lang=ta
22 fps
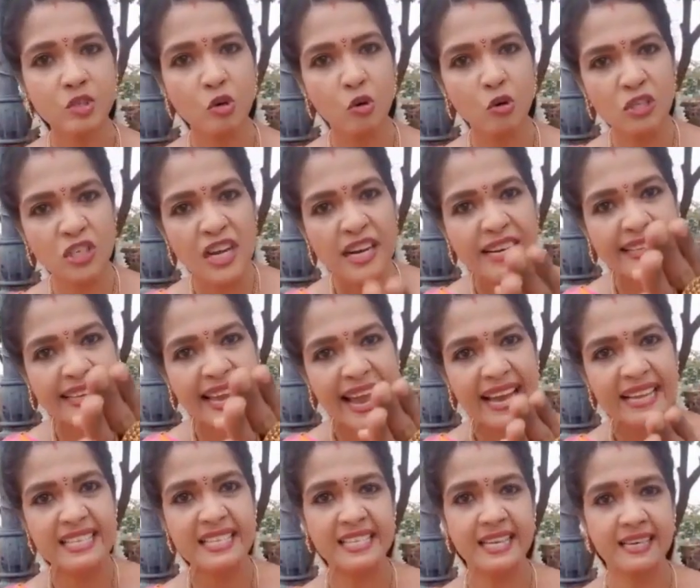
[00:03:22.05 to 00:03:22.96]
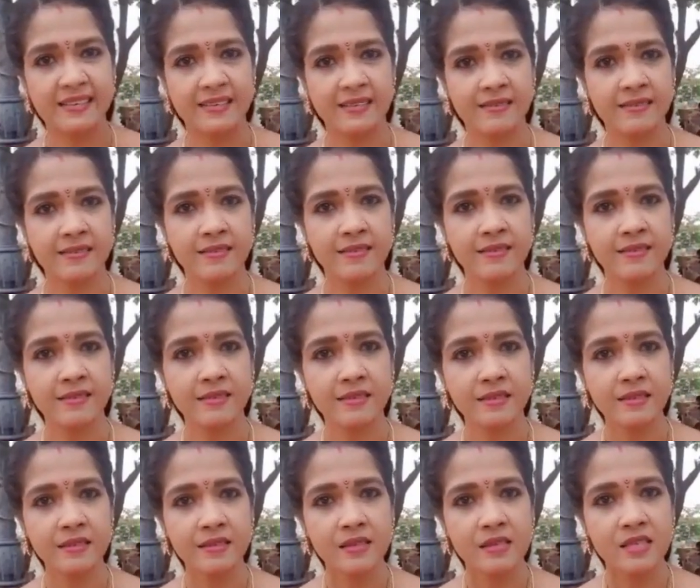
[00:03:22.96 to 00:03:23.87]
சோசியல் கேன்சர்
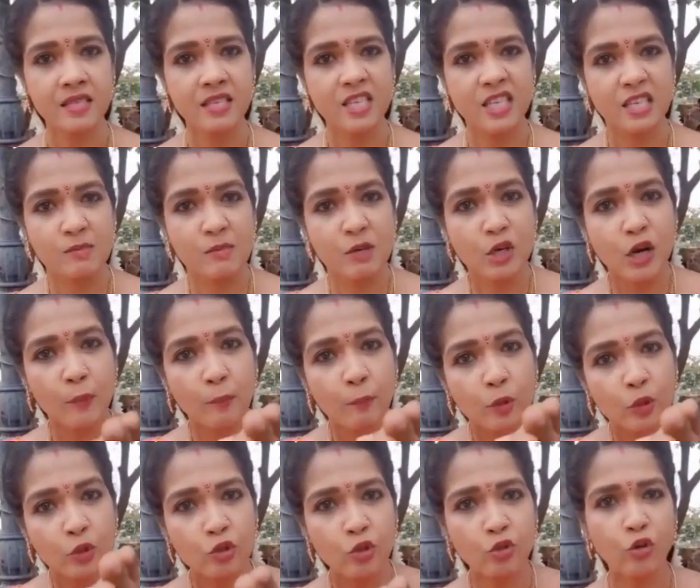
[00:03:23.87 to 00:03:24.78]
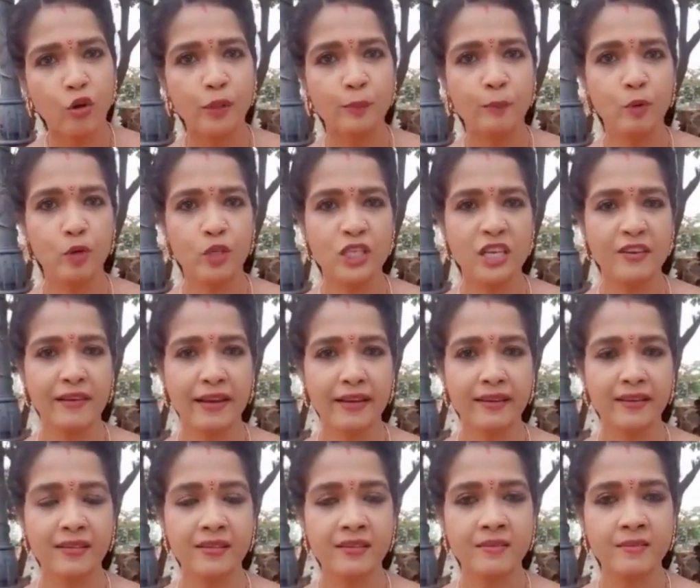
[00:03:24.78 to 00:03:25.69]
சமூக புத்துநோய் பிடிச்சவன்